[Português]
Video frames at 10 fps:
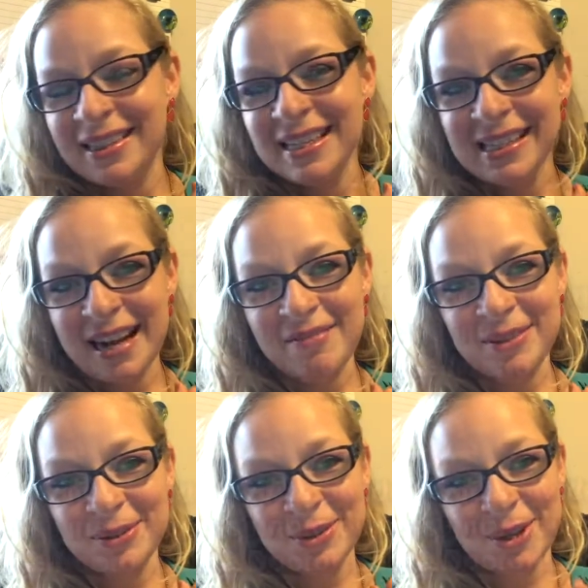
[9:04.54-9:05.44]
se
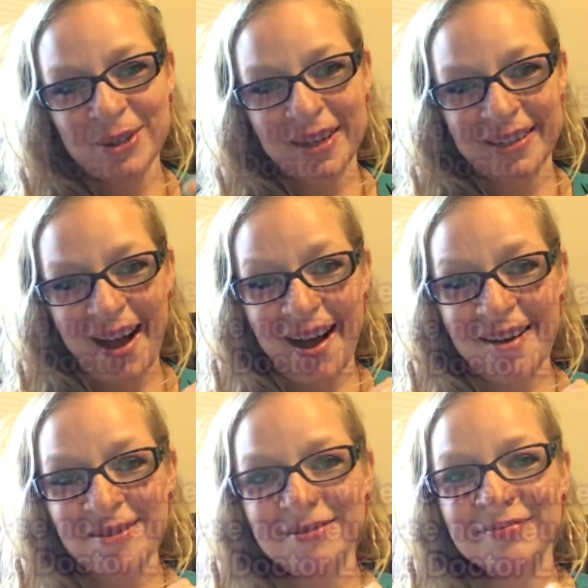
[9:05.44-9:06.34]
inscreve no nosso
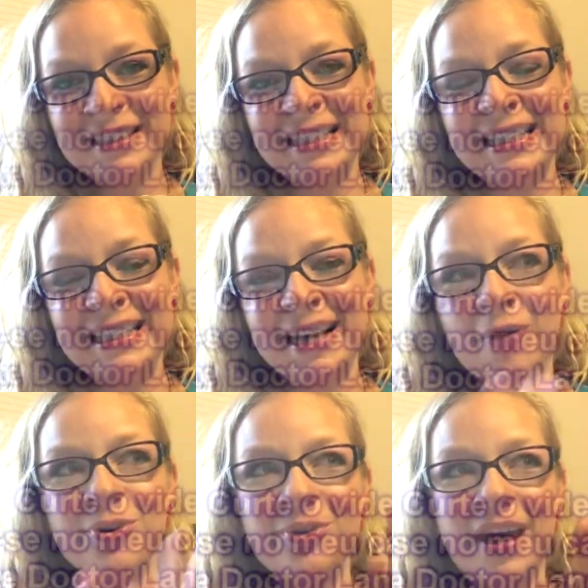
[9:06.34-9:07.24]
canal, que
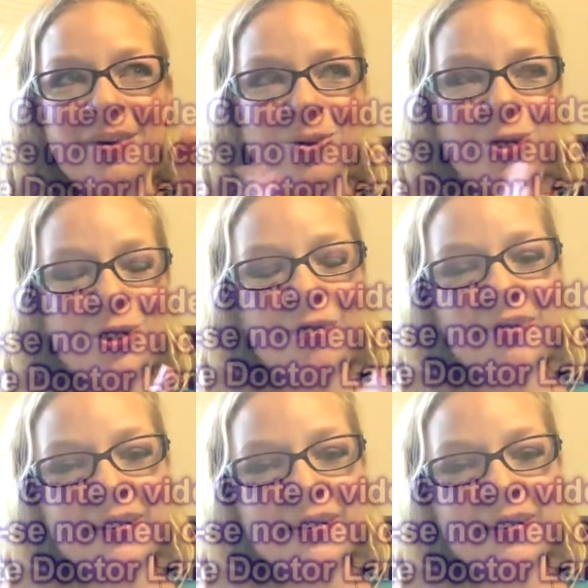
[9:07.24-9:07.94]
eu e o Daniel a gente tá